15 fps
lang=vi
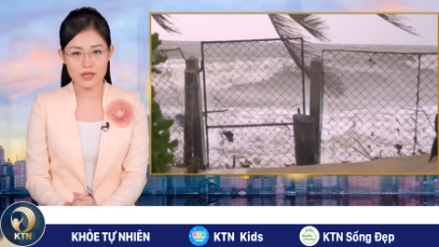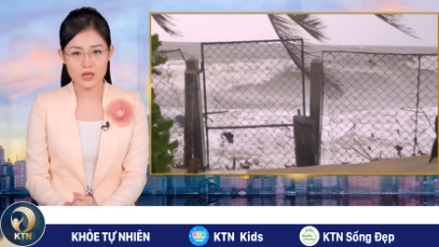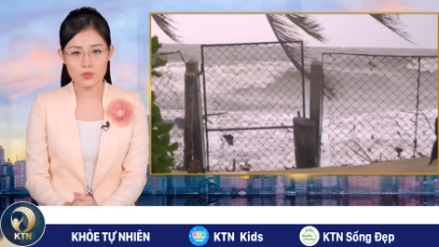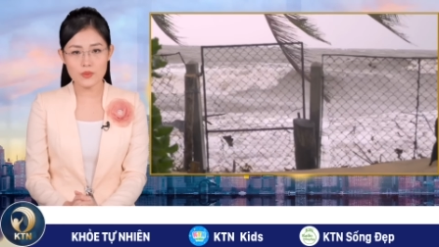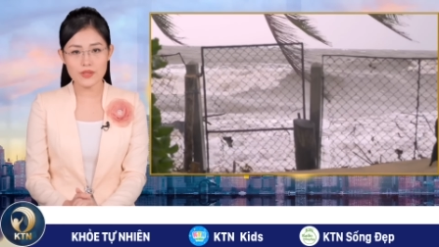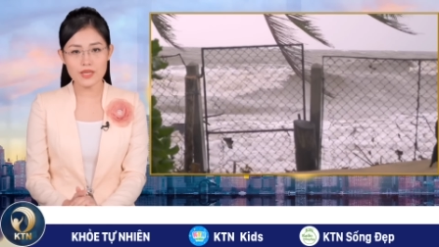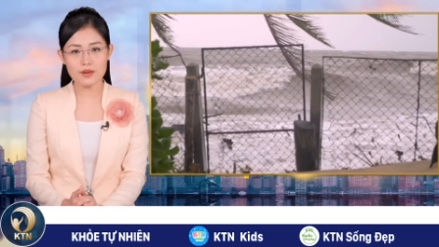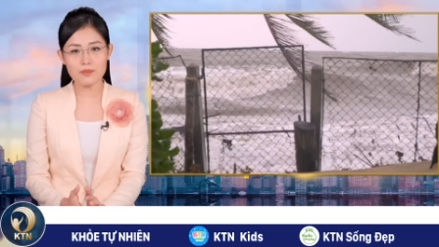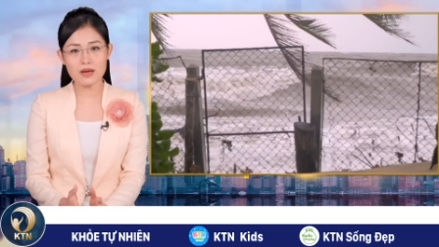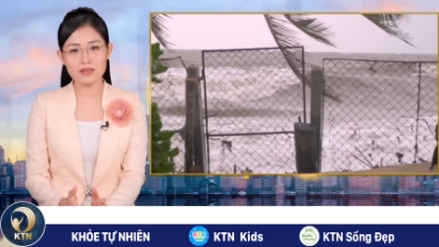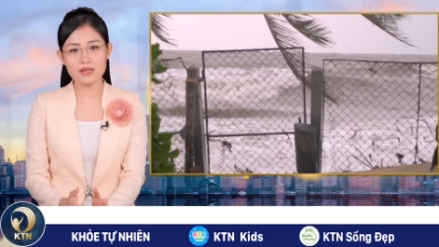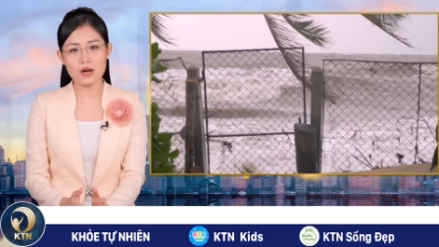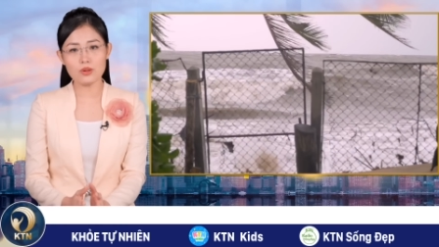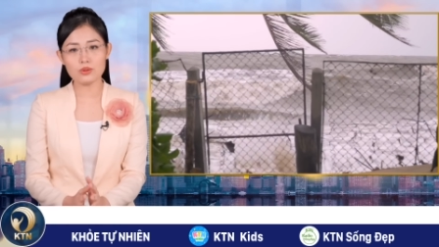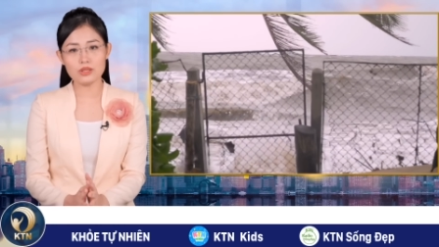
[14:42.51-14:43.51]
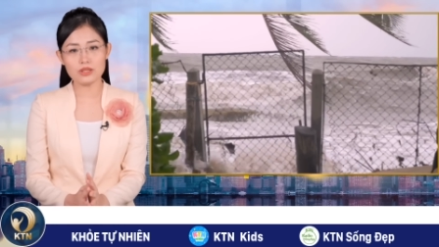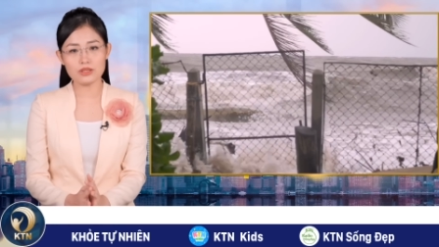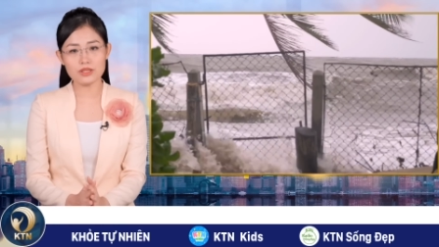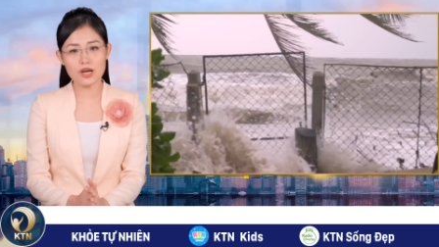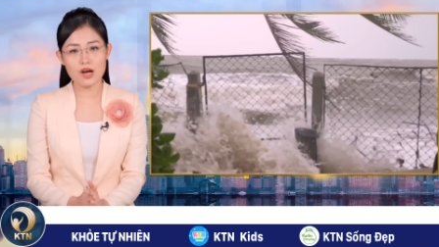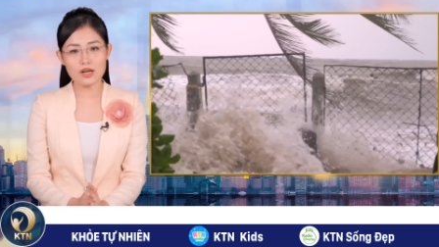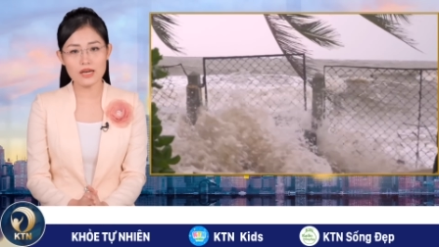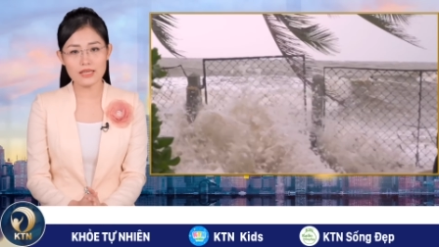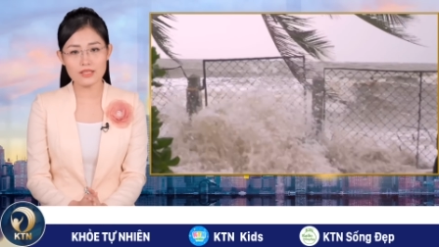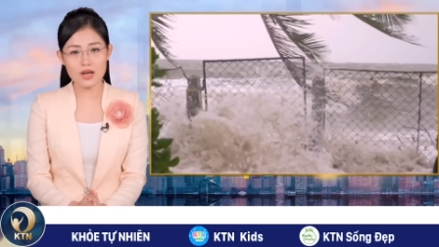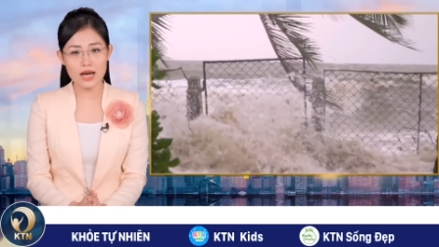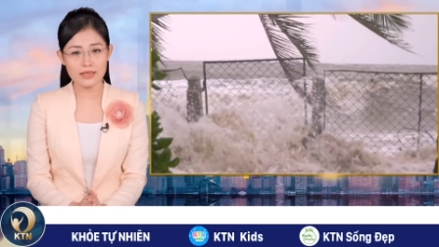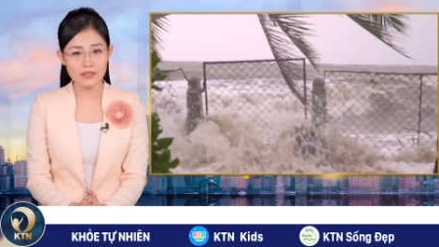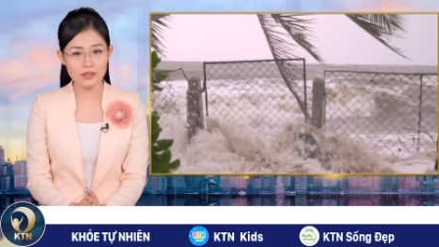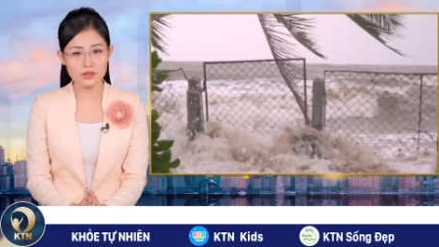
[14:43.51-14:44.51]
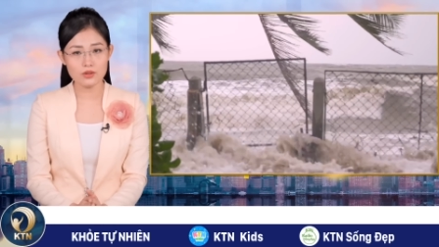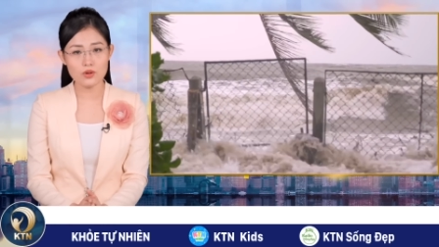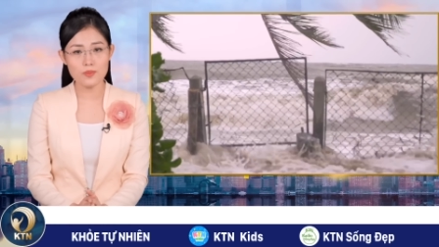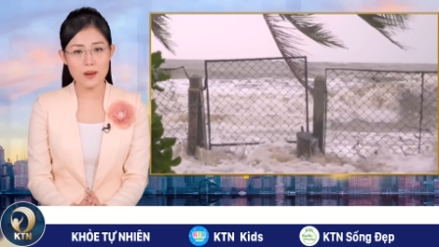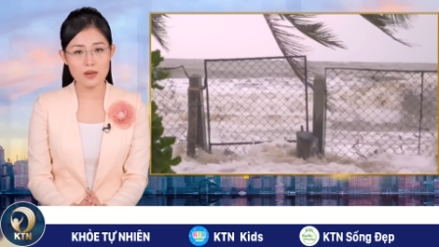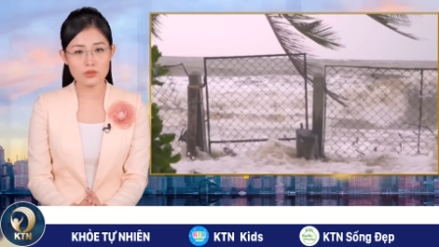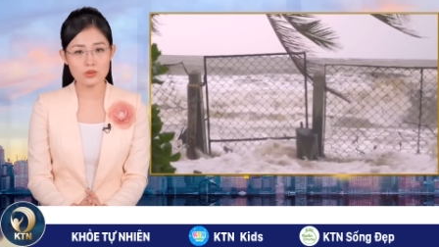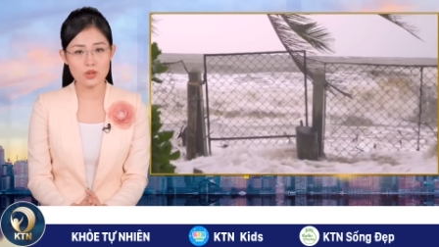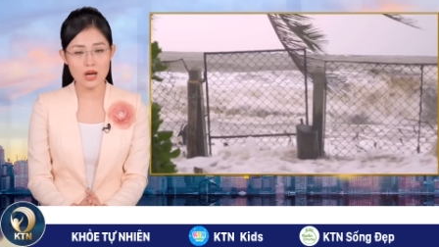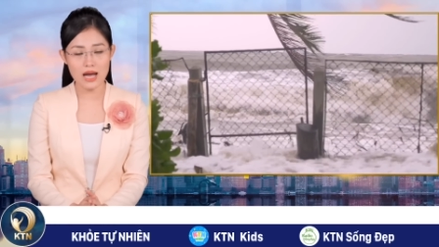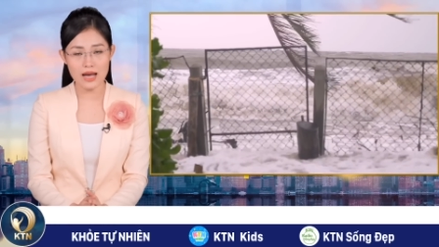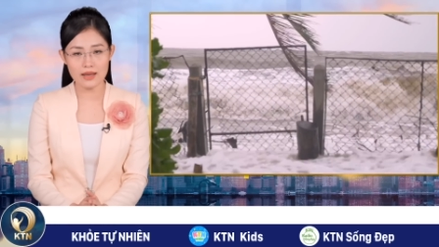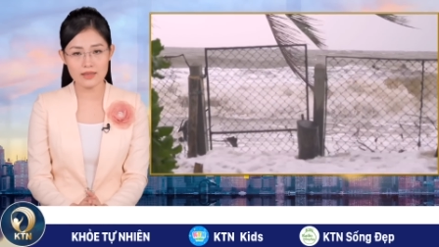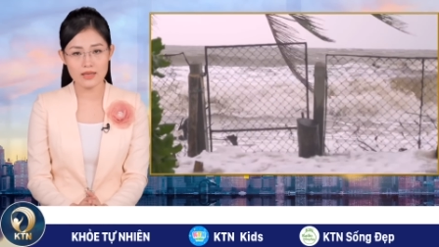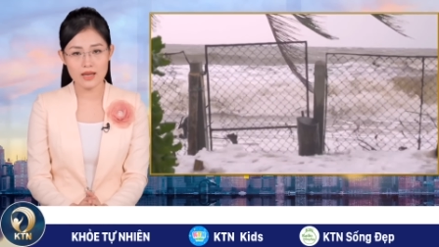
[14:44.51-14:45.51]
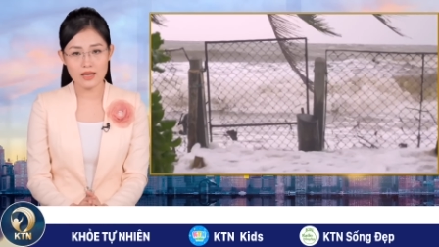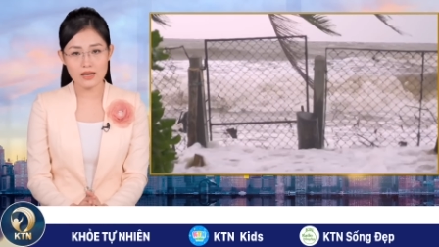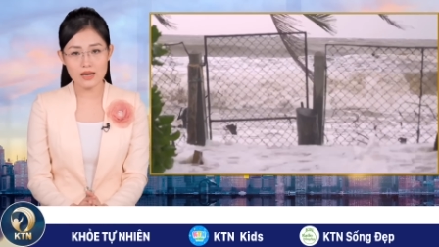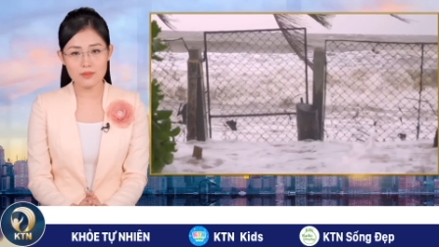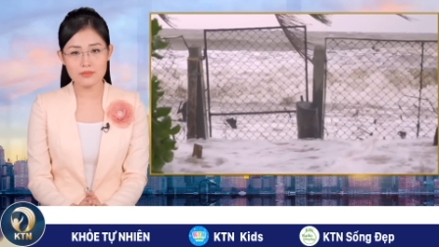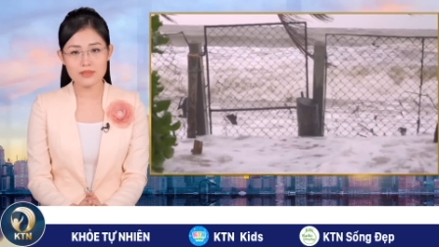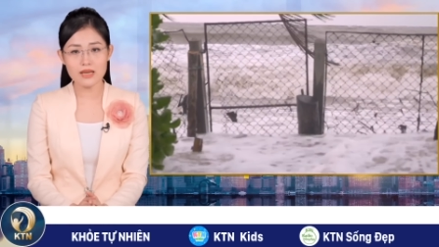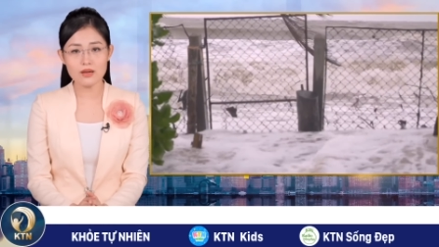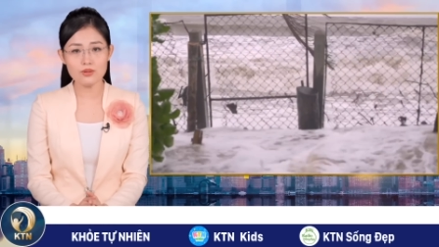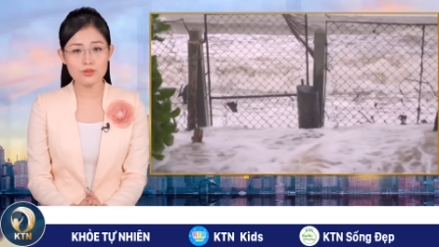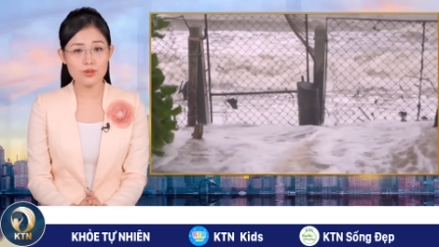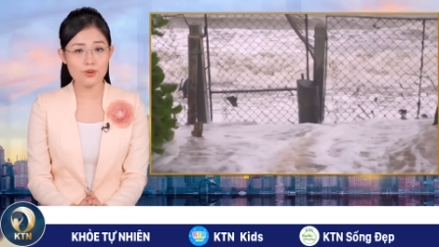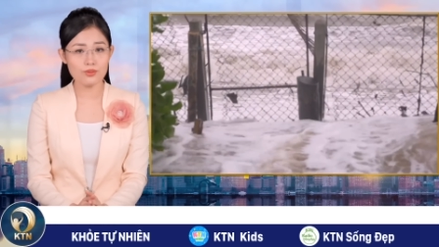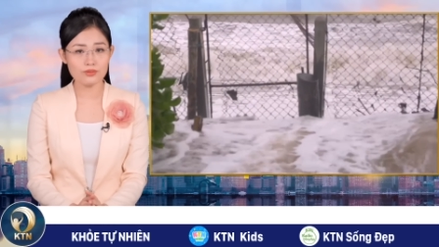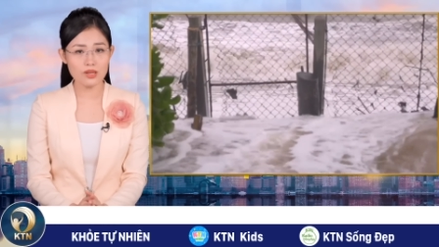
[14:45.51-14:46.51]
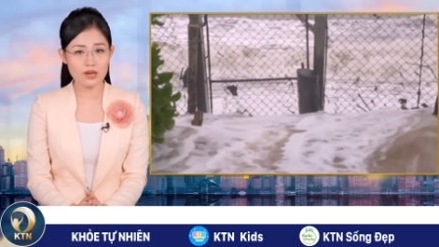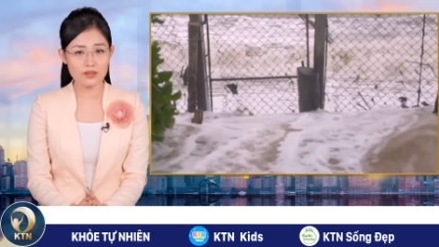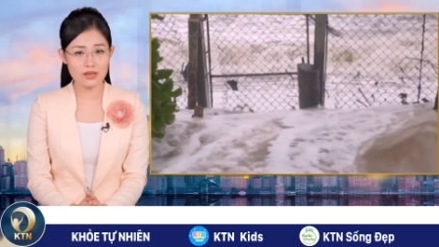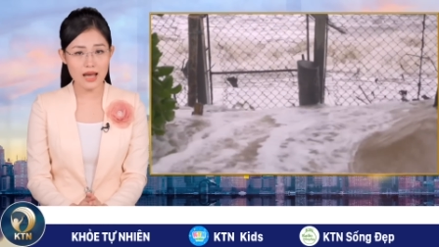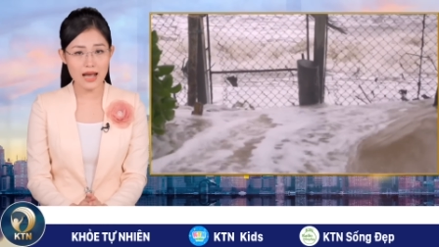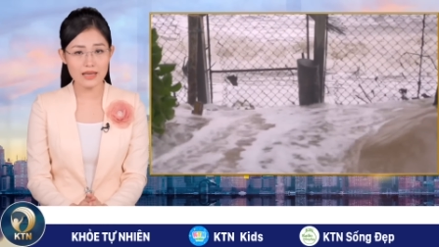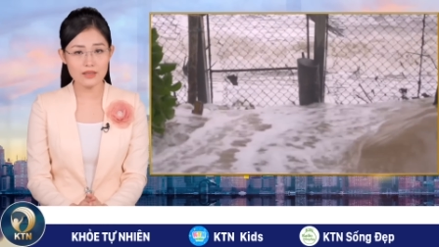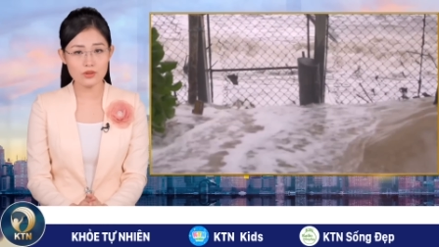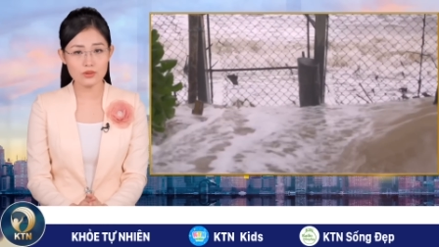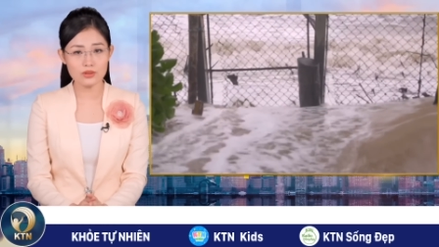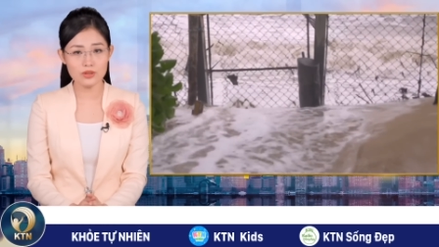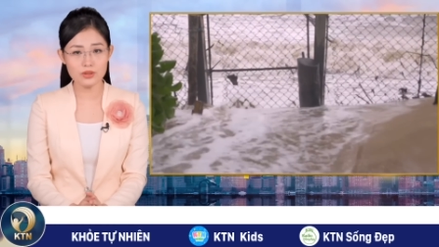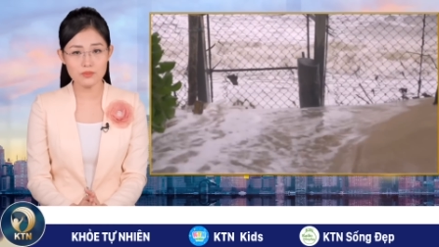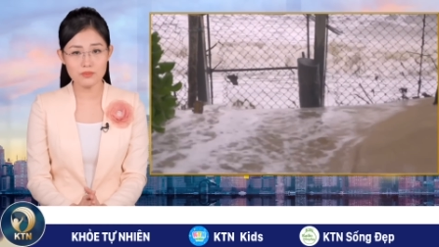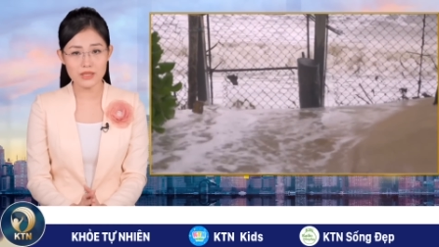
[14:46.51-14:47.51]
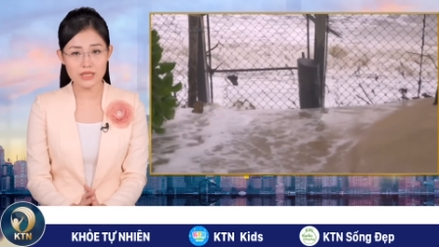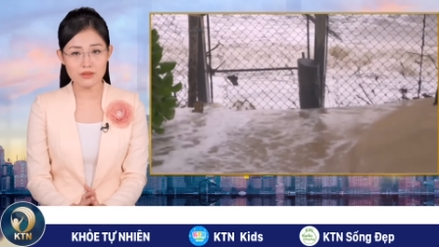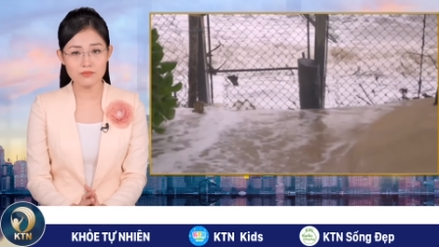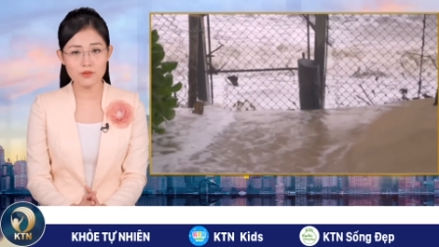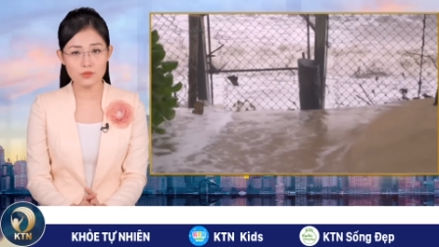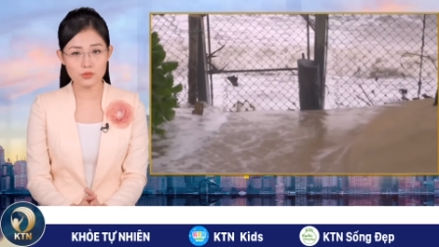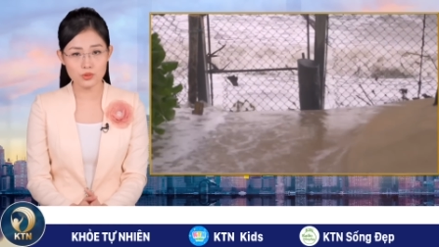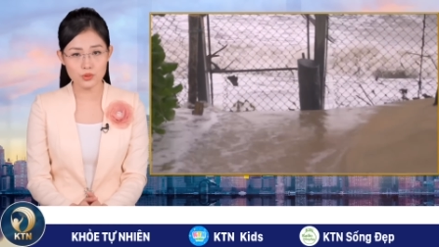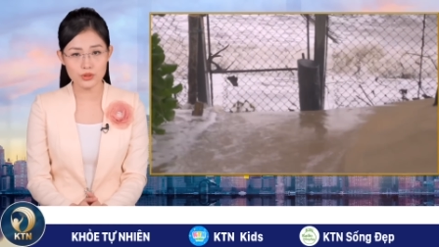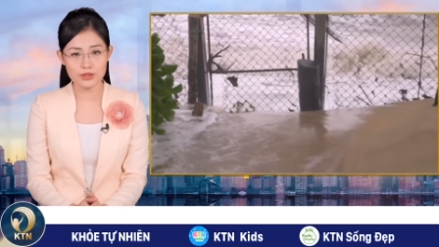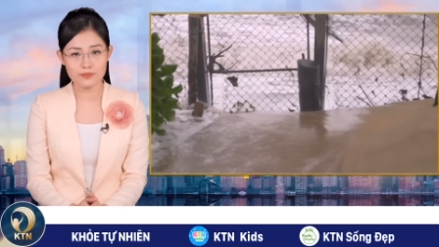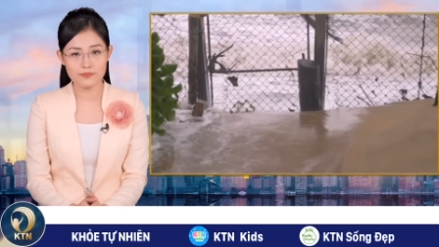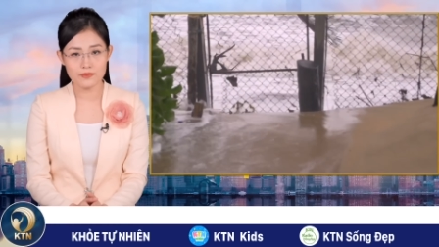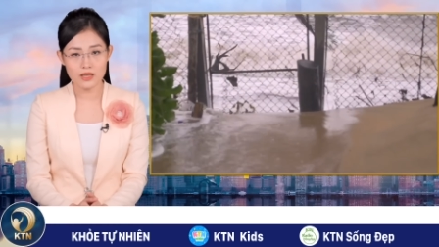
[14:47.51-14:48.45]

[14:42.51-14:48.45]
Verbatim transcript: Nguyên nhân ban đầu được cho là do ảnh hưởng của bão số 2 làm xáo trộn tầng đáy nước biển vùng nuôi.